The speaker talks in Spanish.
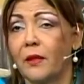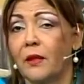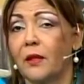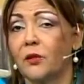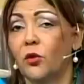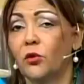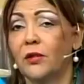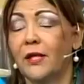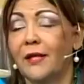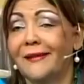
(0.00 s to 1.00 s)

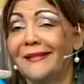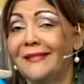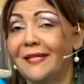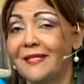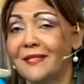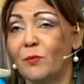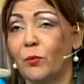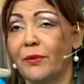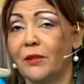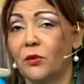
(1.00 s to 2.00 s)
donde desde ese
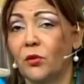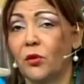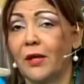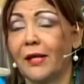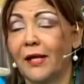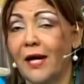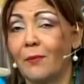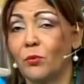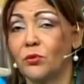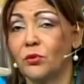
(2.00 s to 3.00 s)
momento
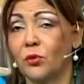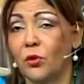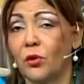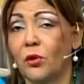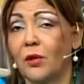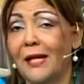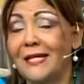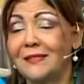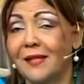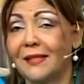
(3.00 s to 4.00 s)
arrancamos toda la
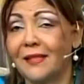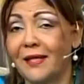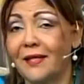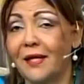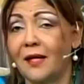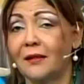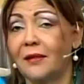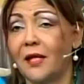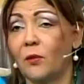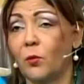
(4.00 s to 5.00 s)
estrategia
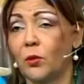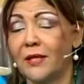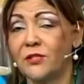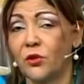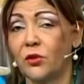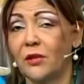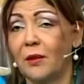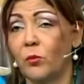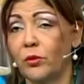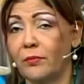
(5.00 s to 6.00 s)
de divulgación del
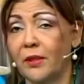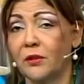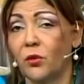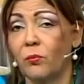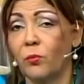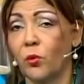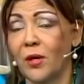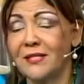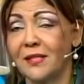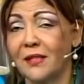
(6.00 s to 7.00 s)
movimiento
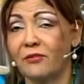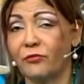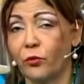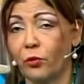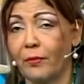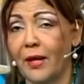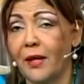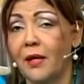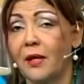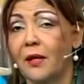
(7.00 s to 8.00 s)
Buga se transforma,
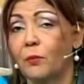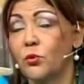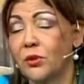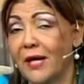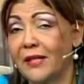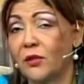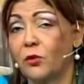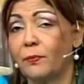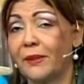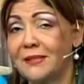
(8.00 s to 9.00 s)
buscando
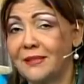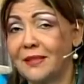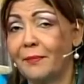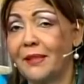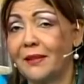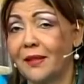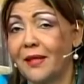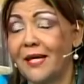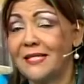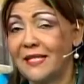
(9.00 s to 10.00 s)
precisamente
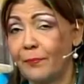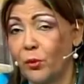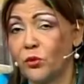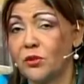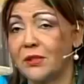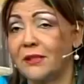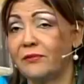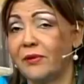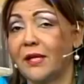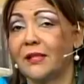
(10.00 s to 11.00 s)
ese apoyo
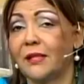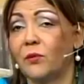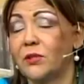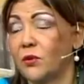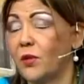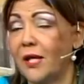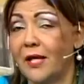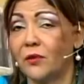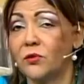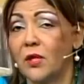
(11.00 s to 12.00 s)
significativo de ciudadanos